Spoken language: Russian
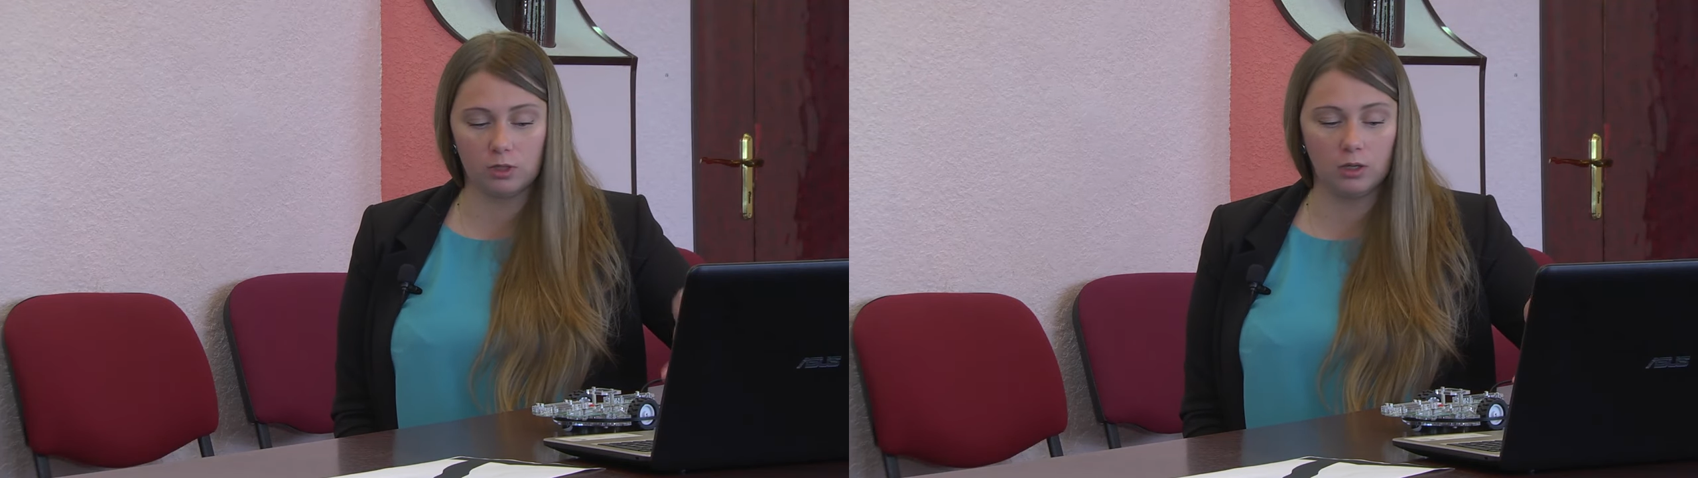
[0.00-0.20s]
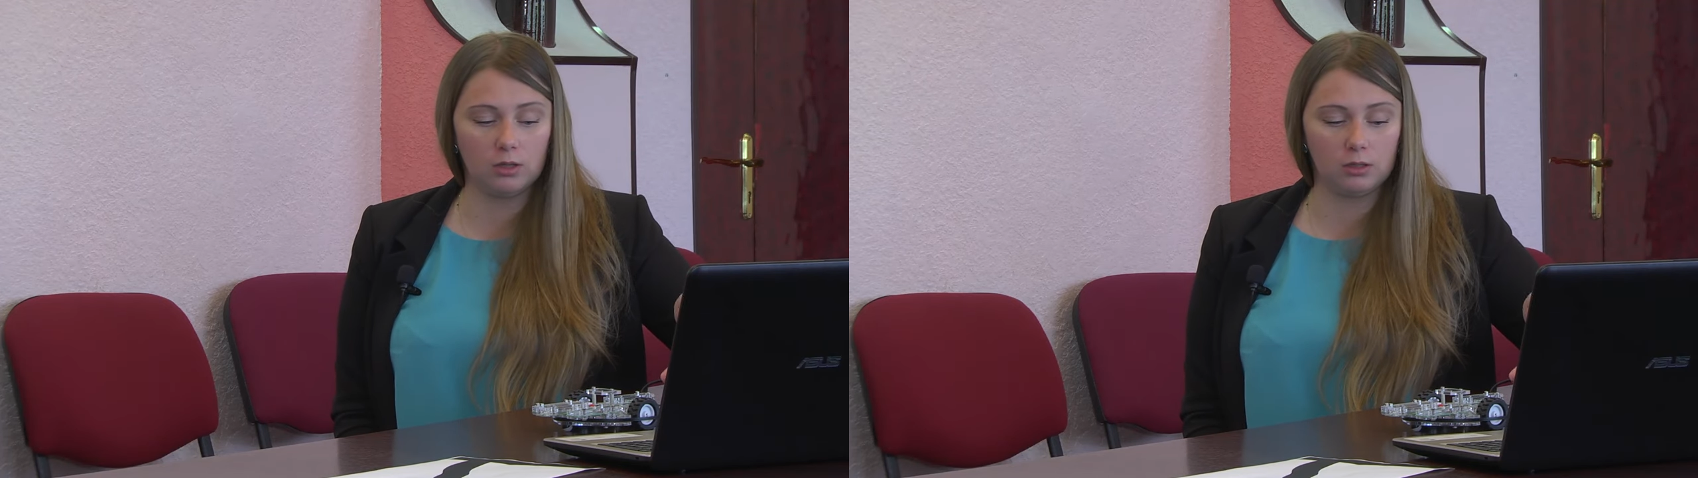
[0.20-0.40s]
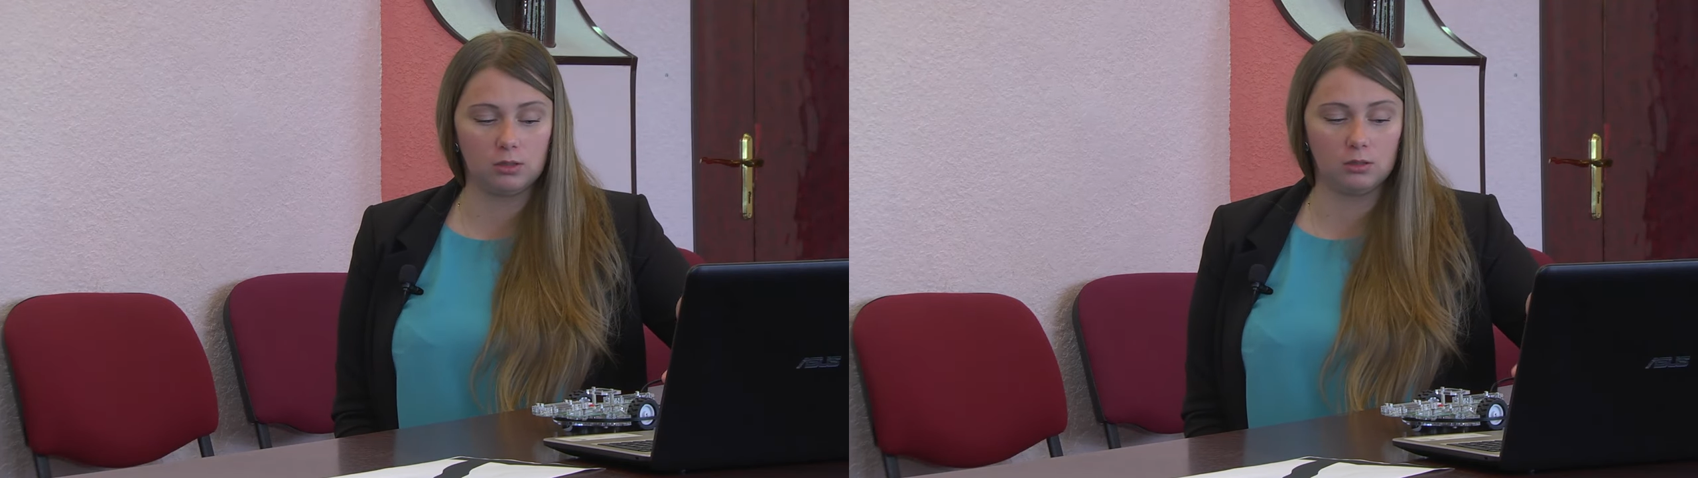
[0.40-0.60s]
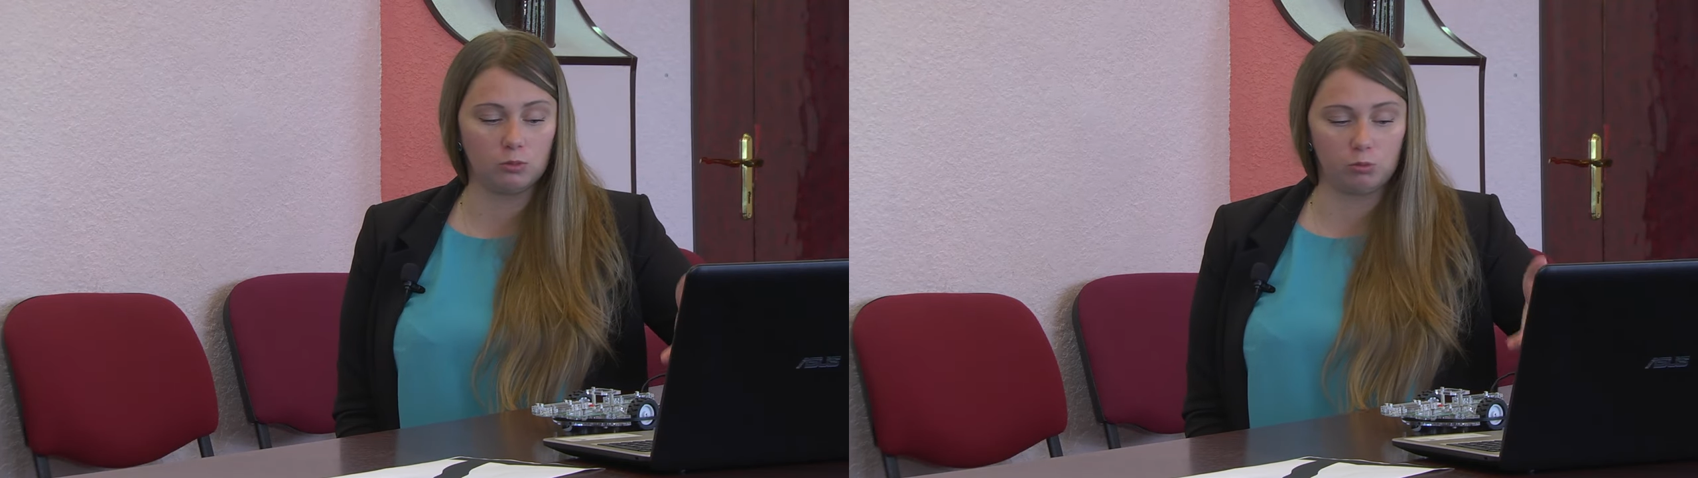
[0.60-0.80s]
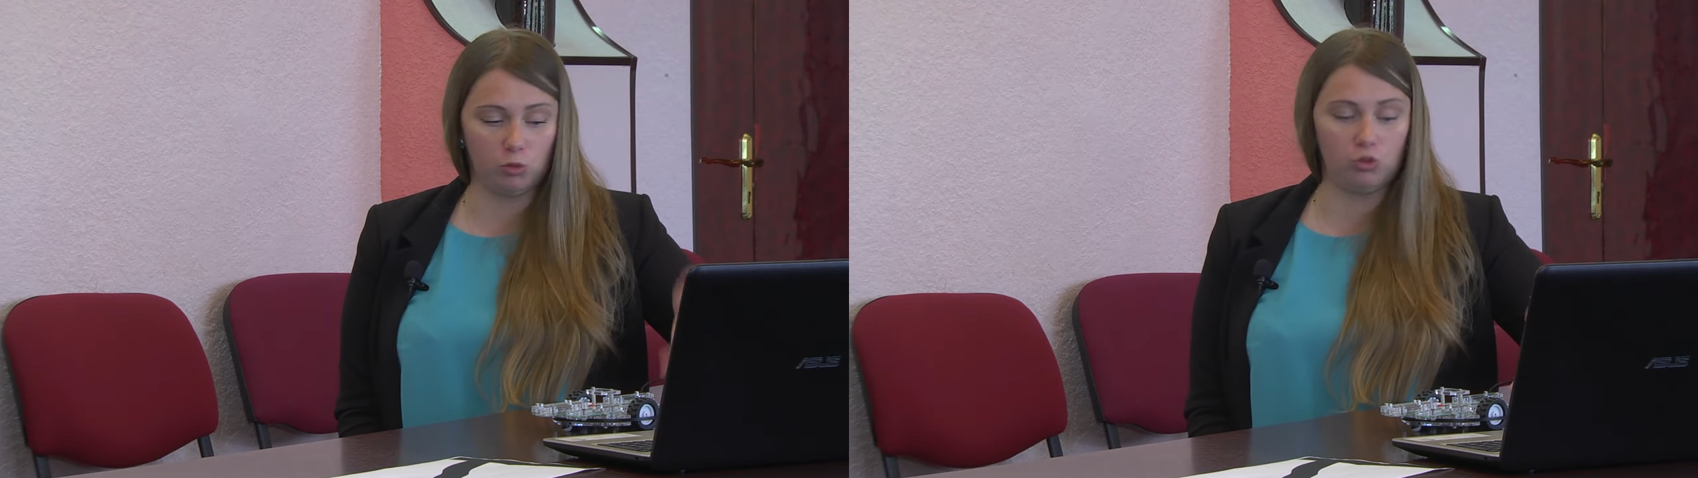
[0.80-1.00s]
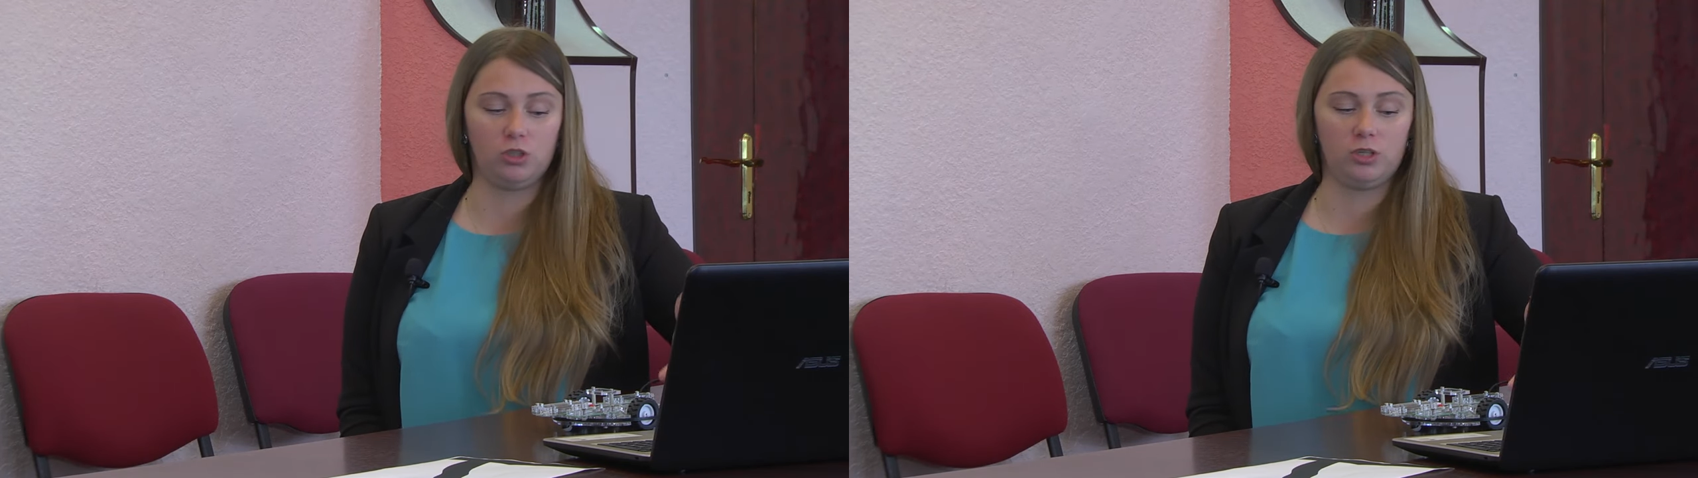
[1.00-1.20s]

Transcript: да, это он мне очень